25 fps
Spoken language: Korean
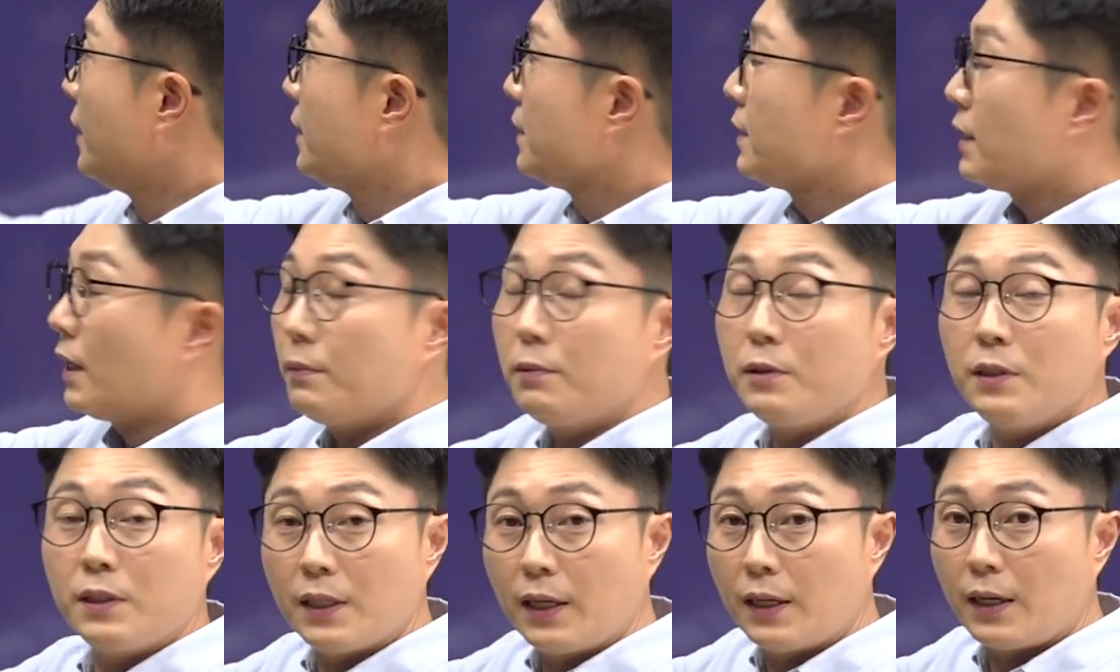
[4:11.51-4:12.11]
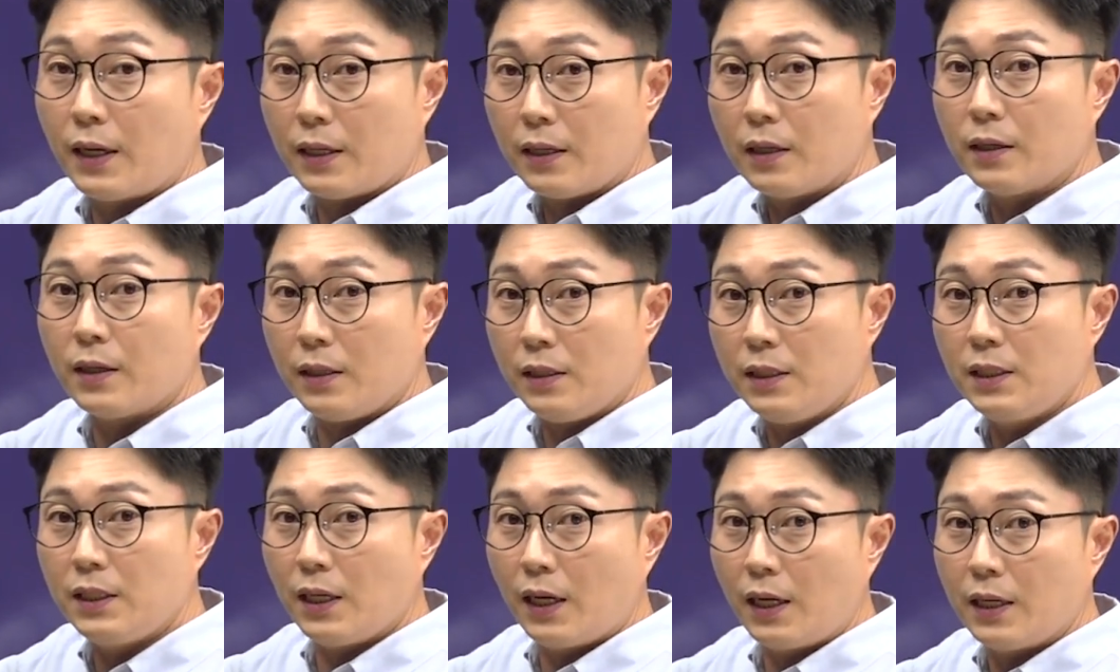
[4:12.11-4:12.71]
짧은 시간 아니
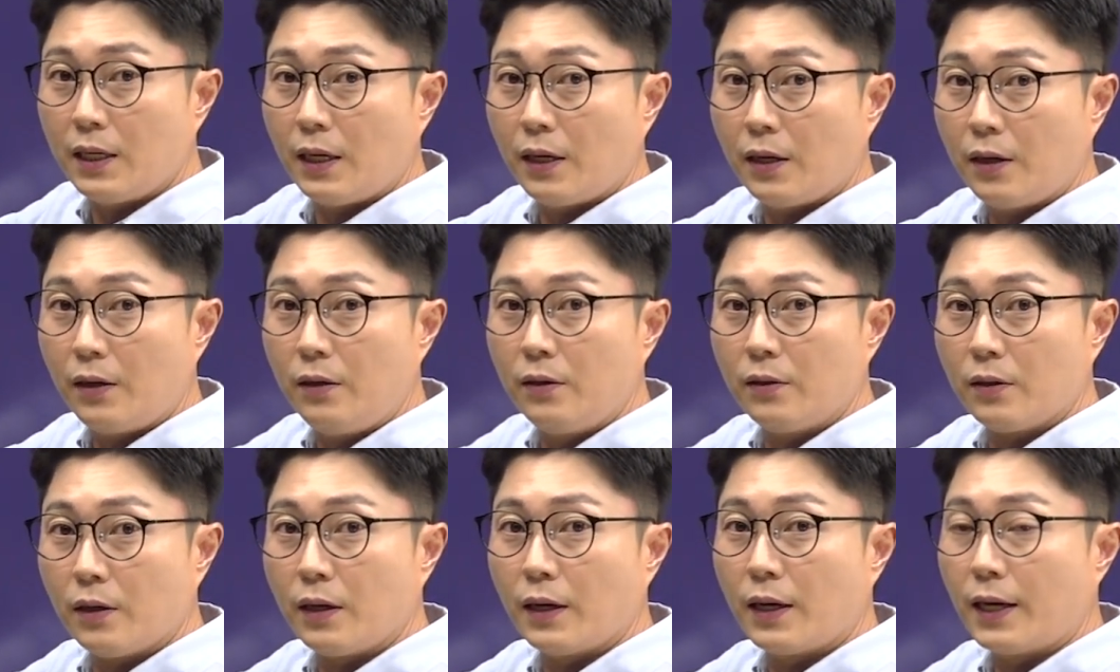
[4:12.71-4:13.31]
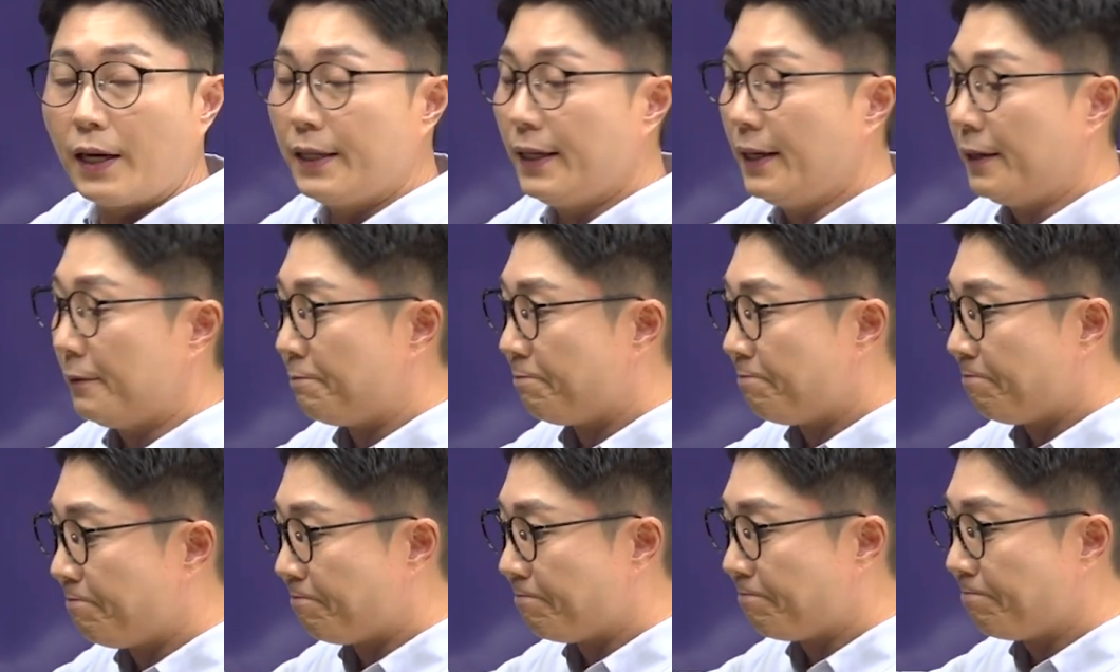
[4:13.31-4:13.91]
긴 시간이에요. 그러니까는
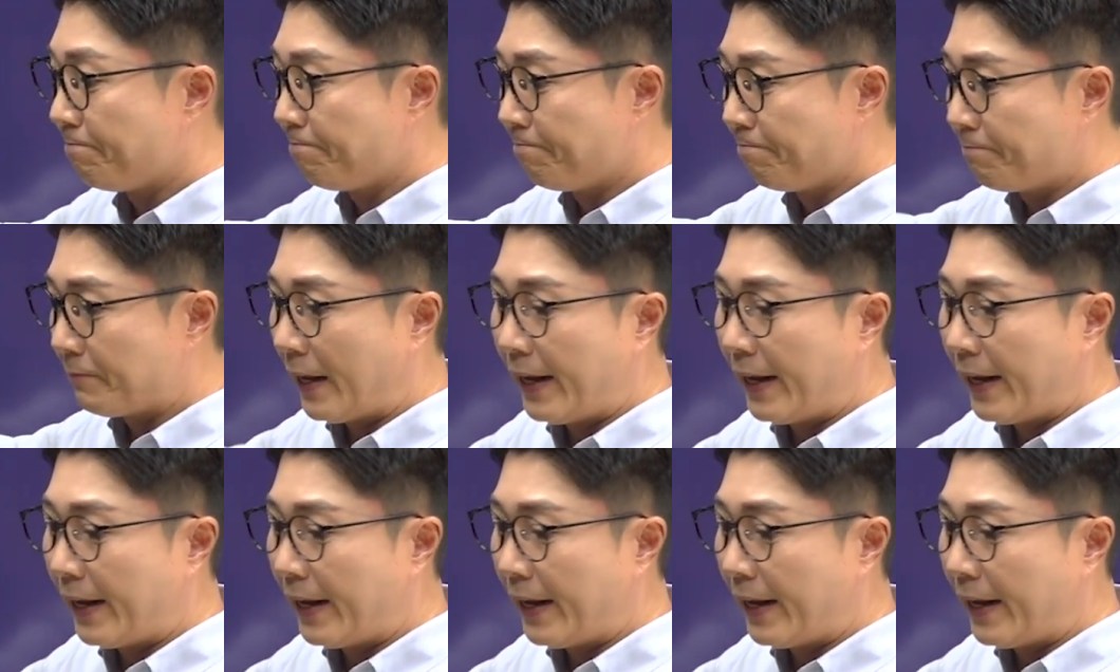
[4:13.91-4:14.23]
음,